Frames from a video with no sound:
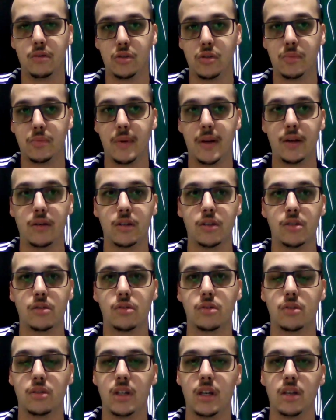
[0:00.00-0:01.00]
Espero que
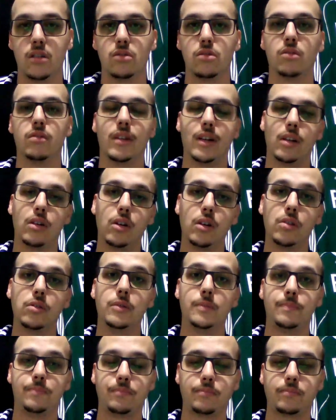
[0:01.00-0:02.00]
isso se resolva logo.